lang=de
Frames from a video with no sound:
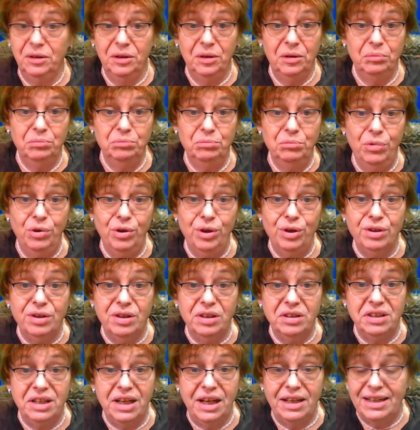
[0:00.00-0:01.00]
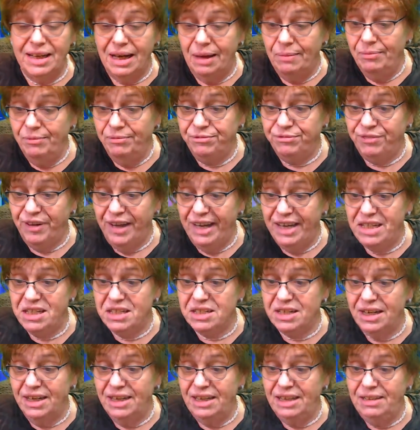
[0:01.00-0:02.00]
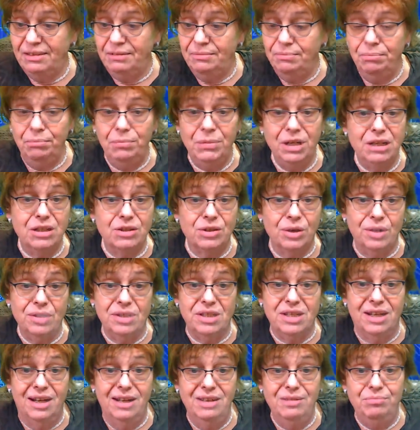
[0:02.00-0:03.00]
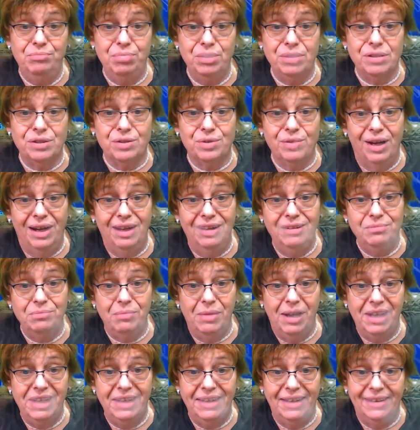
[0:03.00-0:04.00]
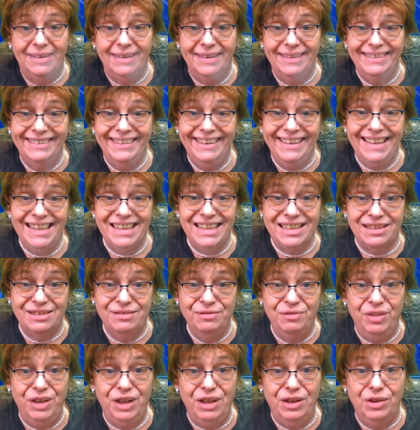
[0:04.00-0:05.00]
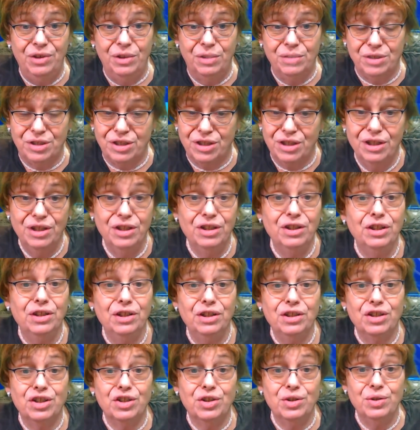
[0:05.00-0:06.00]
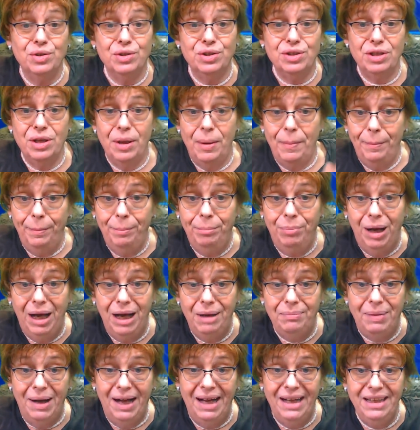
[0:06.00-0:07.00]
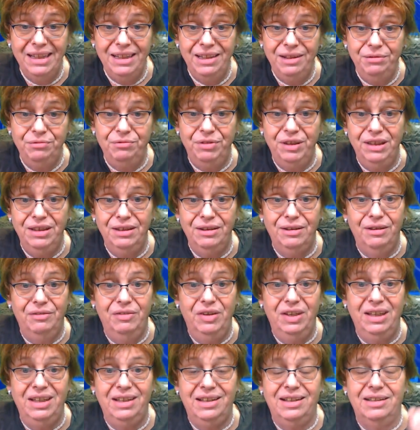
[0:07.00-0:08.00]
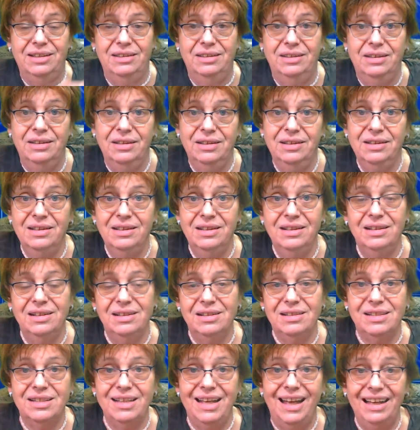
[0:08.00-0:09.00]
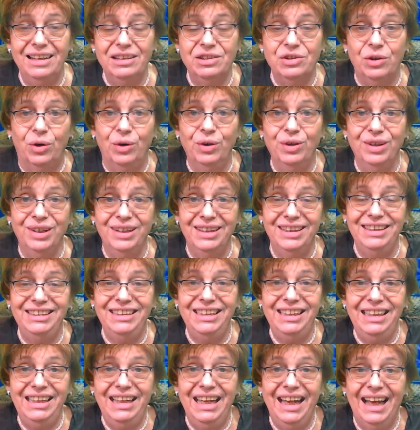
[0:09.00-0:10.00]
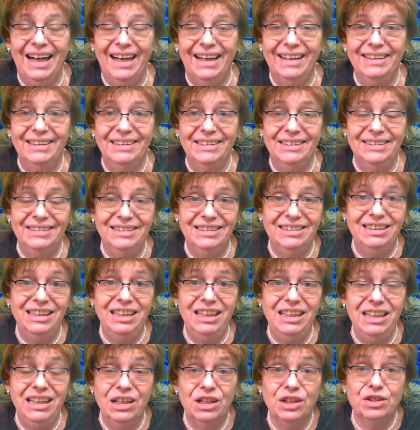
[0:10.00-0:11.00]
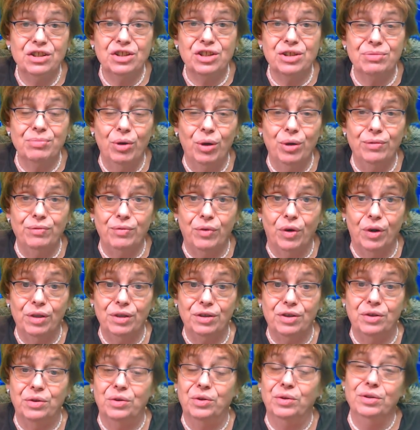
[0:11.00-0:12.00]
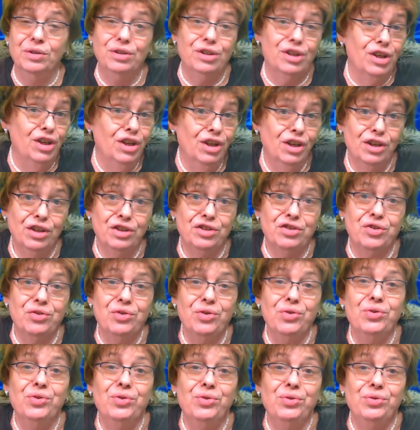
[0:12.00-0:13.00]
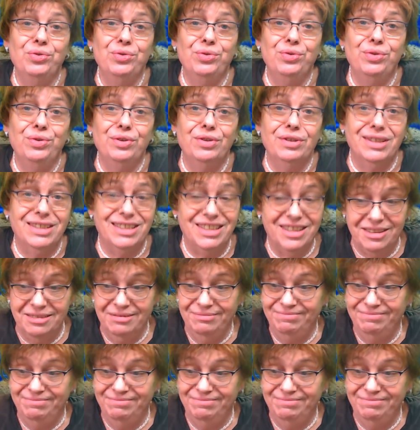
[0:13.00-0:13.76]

Möge der Dampf weiterhin mit euch sein bis zu einem meiner nächsten Videos. Tschüss, bye bye, winke, winke, sagt eure Didiane, die Smokewolke und tschüss.